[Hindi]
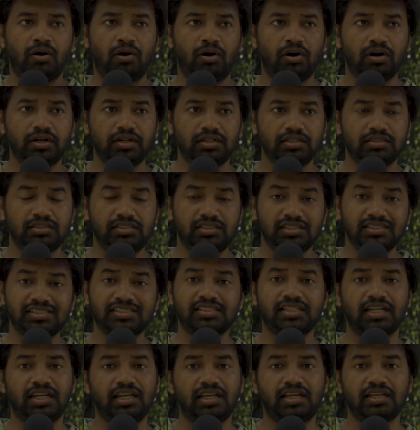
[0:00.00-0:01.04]
और जिस
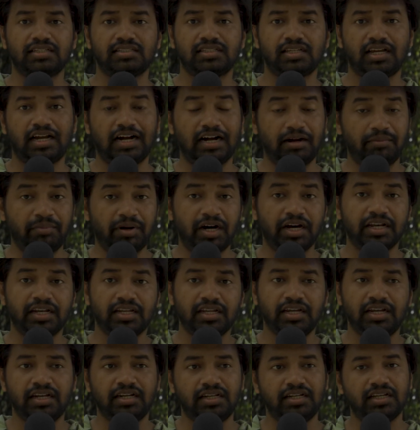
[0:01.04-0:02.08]
तरीके से हमारे
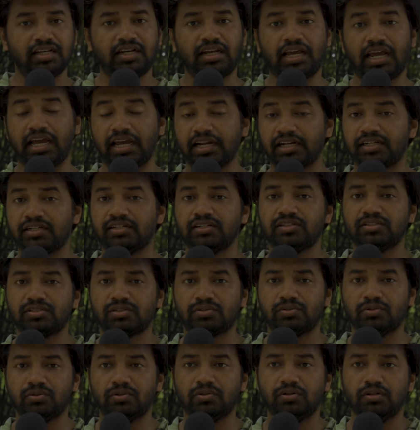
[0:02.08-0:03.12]
इंडियन एक्टर्स
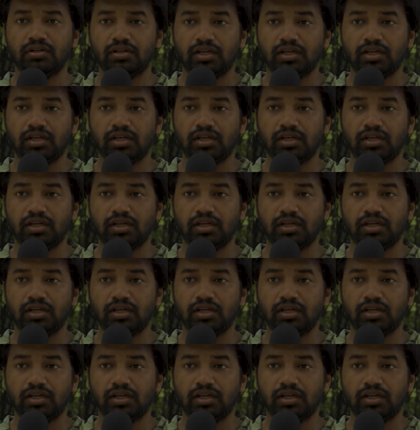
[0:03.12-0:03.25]
को